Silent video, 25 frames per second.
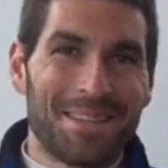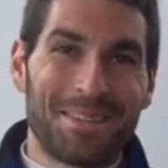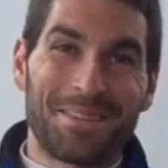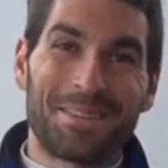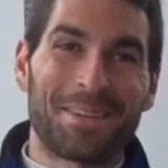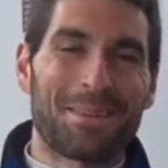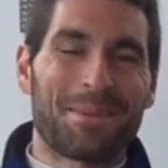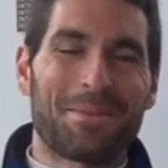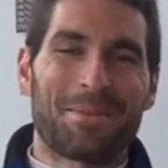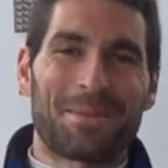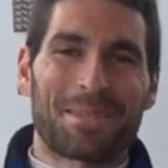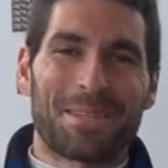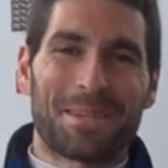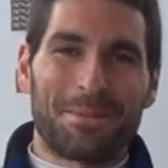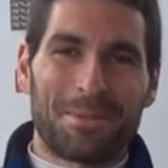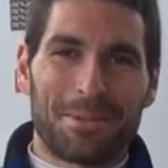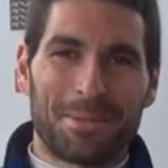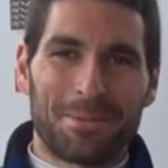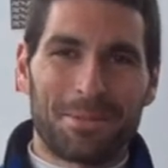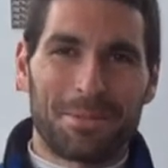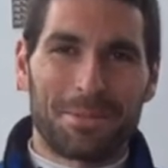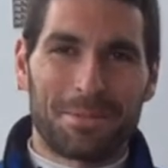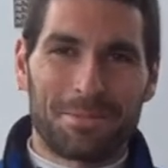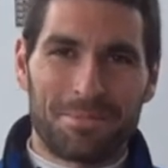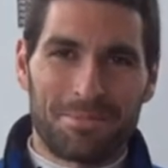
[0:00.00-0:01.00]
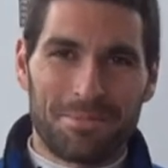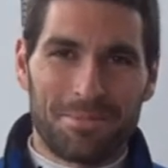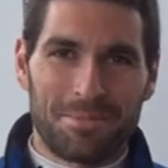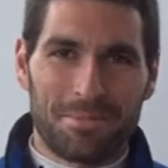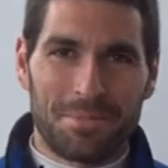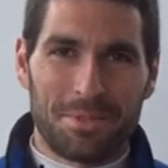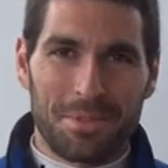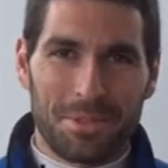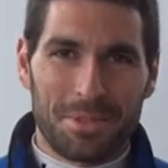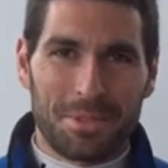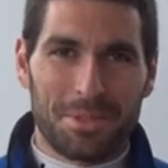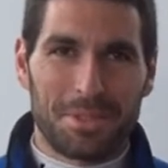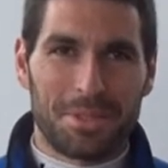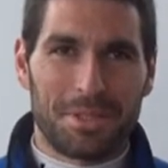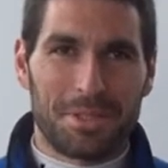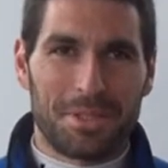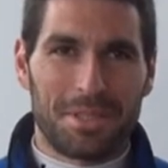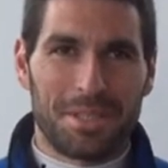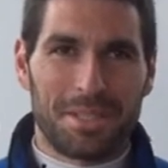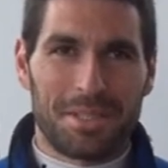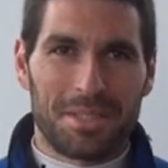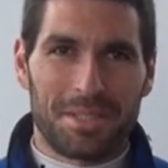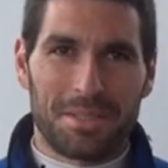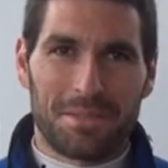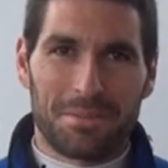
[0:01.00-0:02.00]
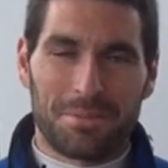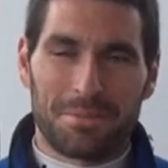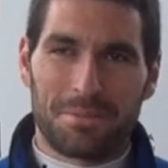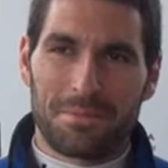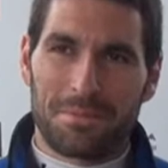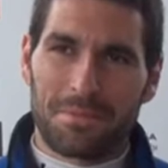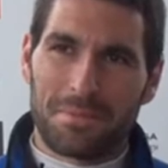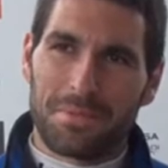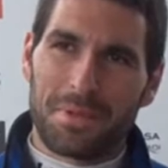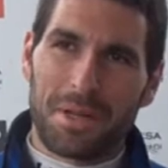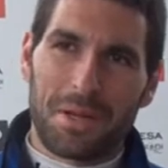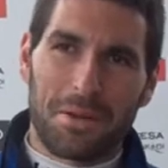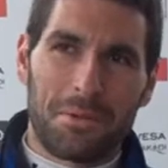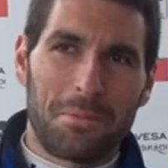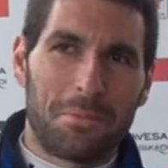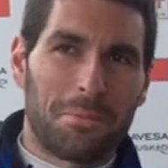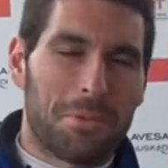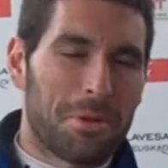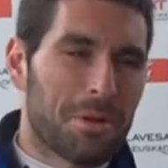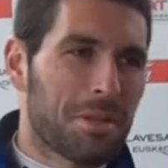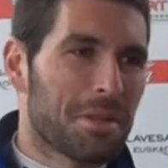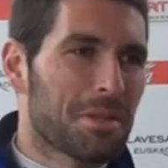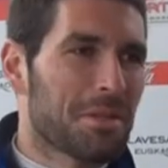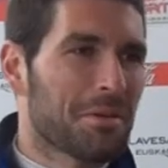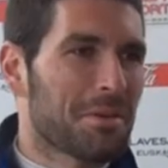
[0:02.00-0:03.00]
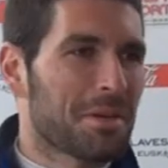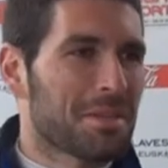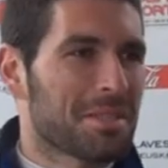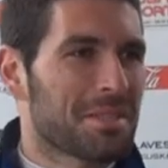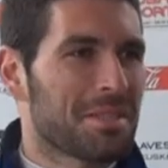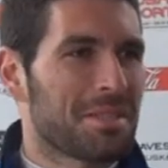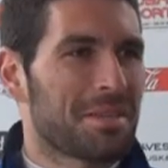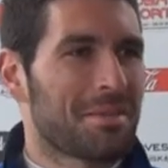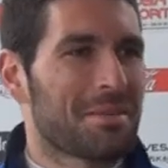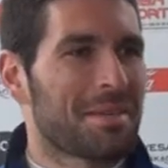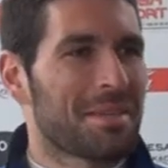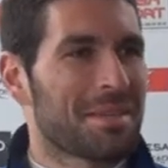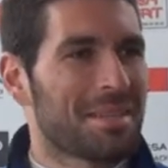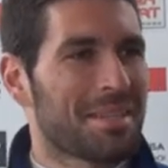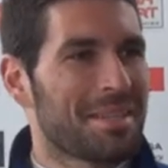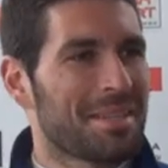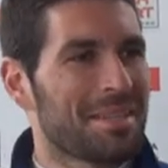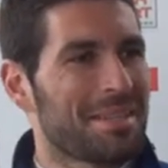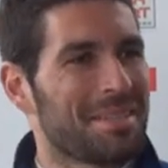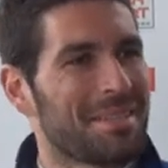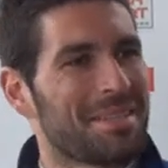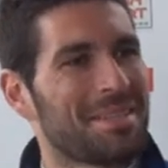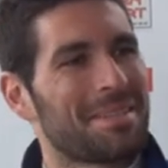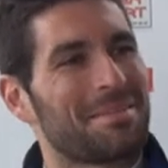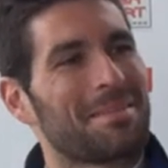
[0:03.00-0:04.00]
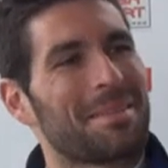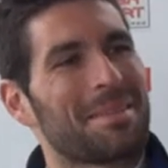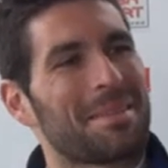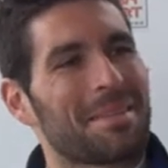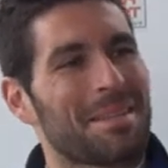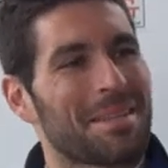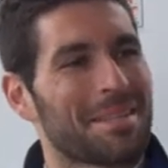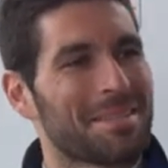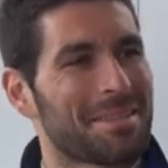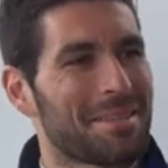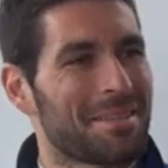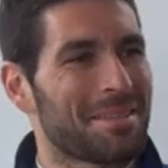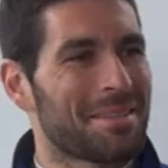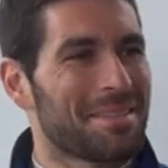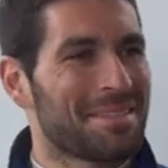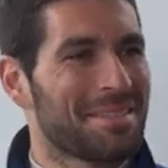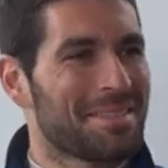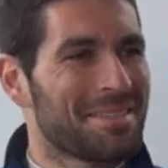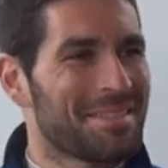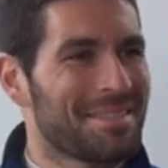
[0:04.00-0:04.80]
nunca que sabe, pero bueno, yo creo que algún político así, a ver qué, mentiras dicen.